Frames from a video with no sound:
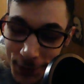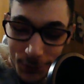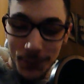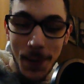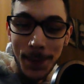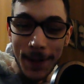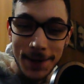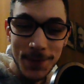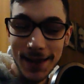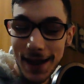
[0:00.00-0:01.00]
Secondo me è per
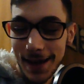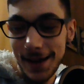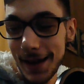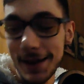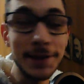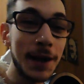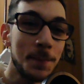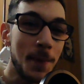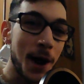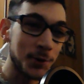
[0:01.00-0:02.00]
limitare il
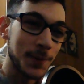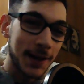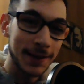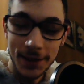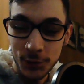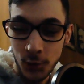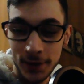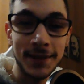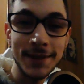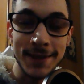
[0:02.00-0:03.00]
Gran Macio perché tanto
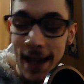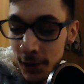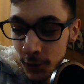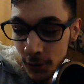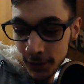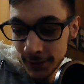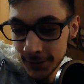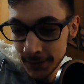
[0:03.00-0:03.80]
è T0, no?